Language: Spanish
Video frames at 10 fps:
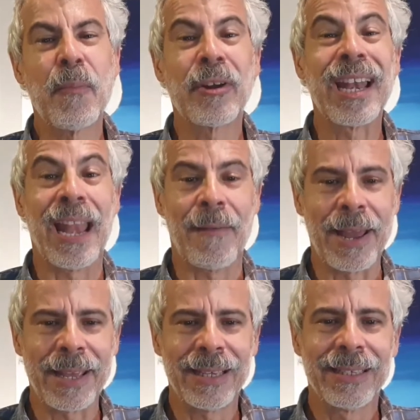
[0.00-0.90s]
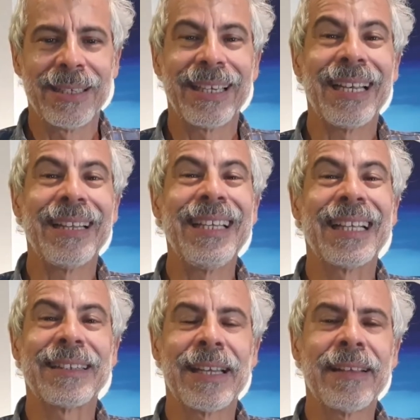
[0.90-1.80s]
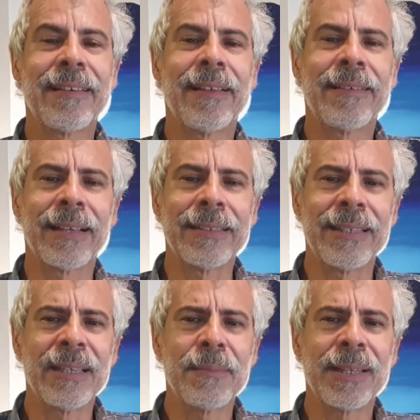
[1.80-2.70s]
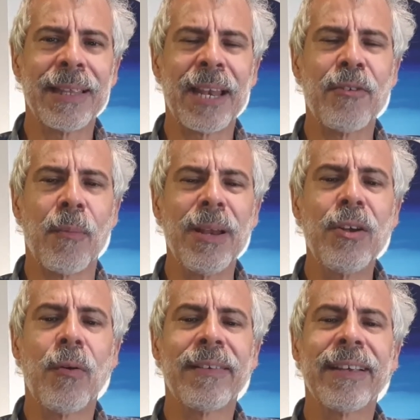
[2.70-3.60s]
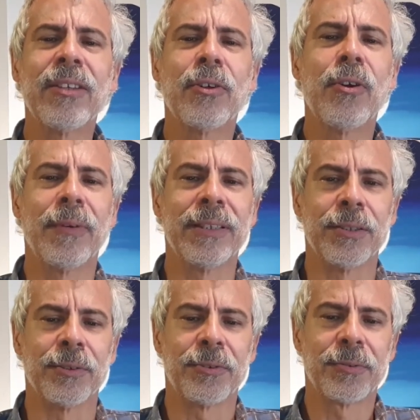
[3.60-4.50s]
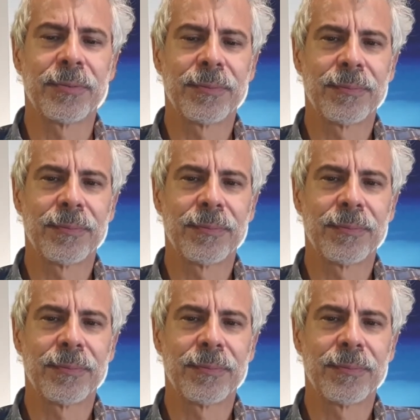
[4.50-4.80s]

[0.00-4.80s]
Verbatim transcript: muere en La Habana el día 13 de septiembre del año 1998.